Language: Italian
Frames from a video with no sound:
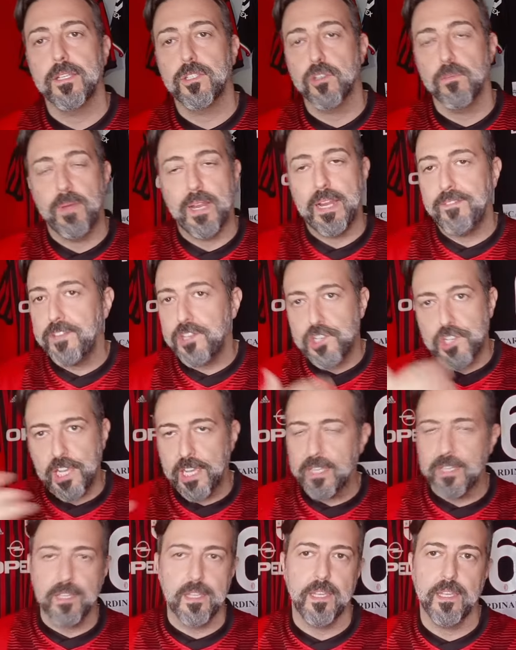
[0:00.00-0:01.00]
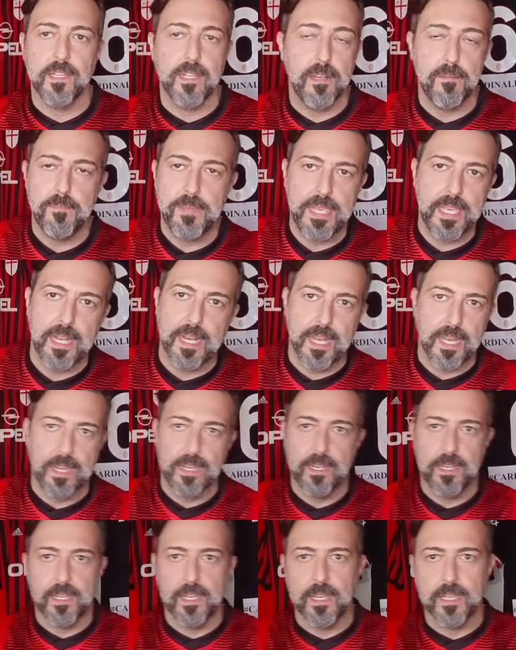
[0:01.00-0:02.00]
insomma, alle vicende del
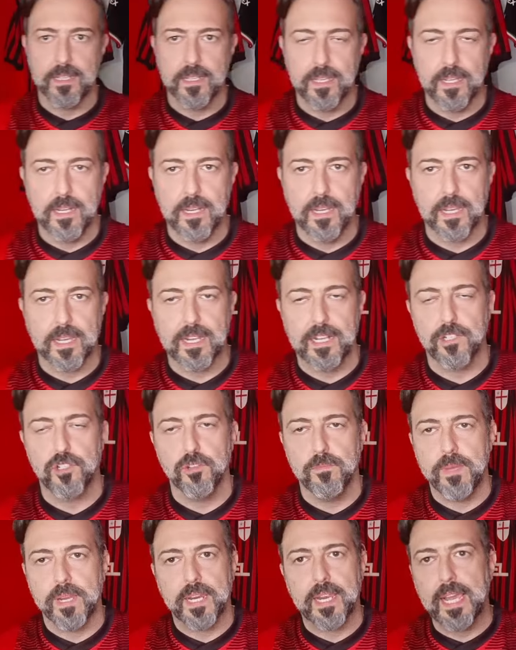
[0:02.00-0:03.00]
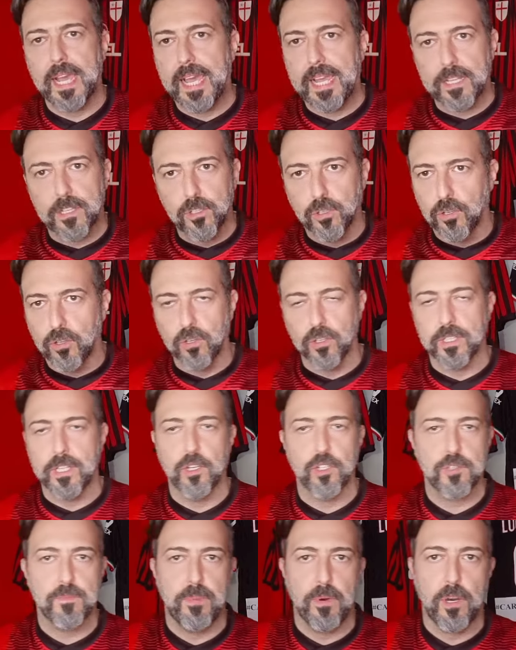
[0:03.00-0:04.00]
Milan, del calciomercato,
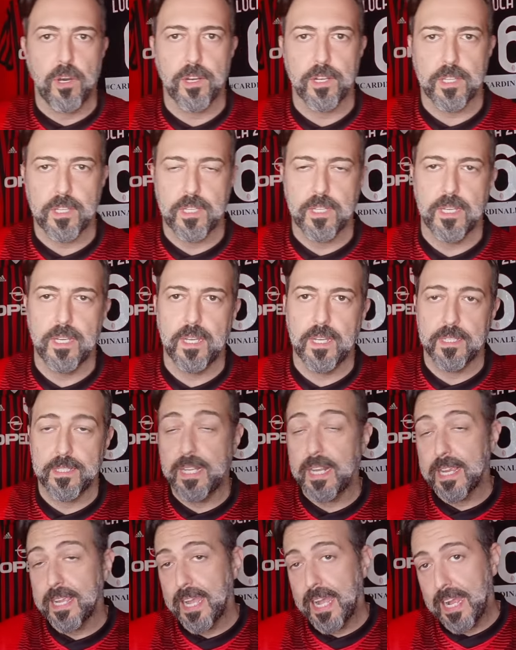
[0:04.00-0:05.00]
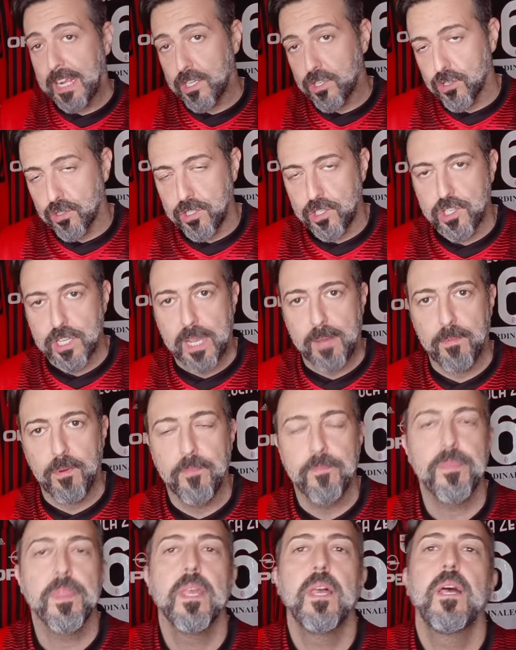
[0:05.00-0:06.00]
dello sport, del calcio,
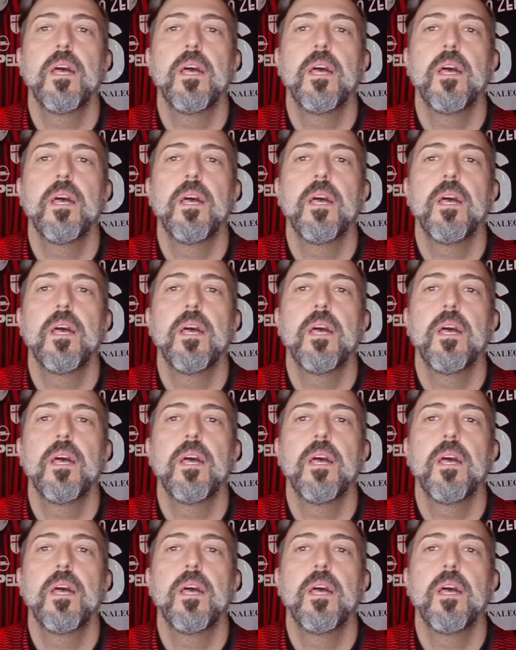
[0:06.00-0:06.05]
diciamo,